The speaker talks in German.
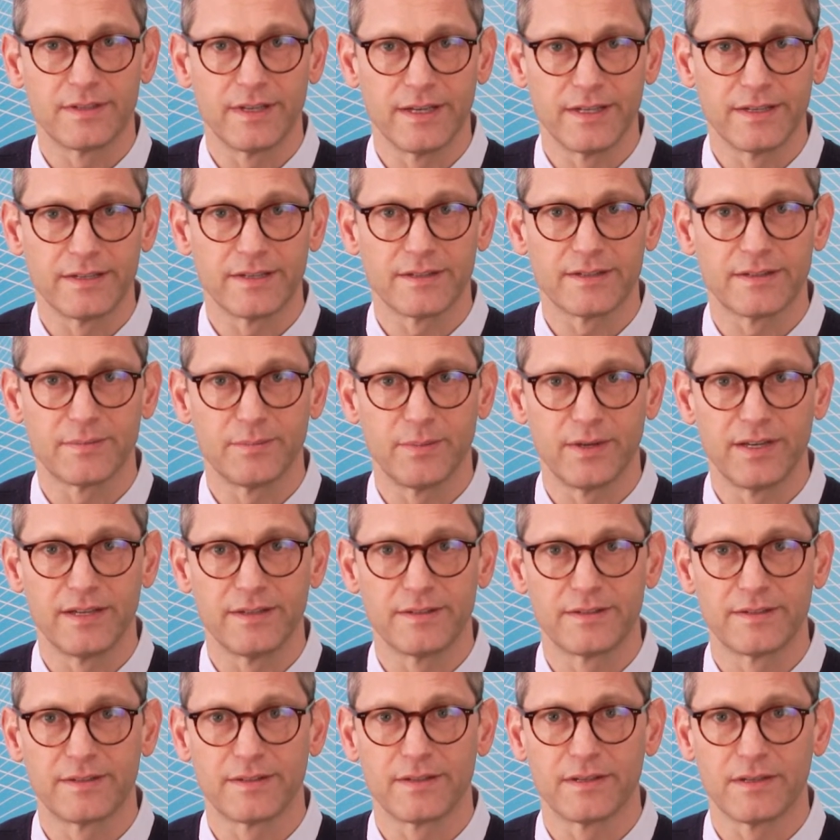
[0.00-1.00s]

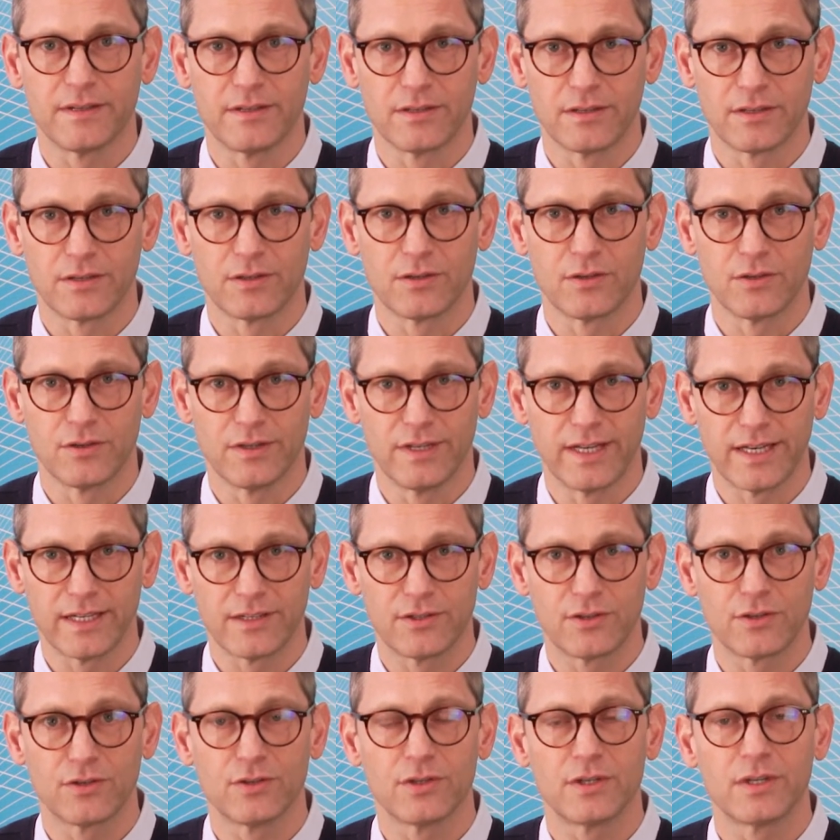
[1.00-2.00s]
Dataspace äh,
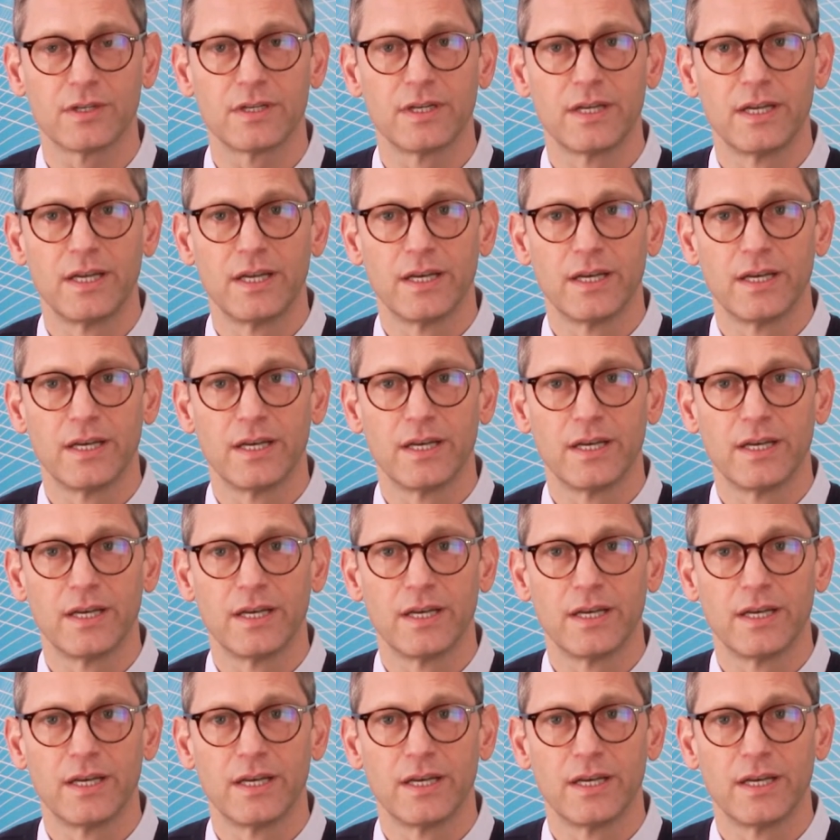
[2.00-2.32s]
Connector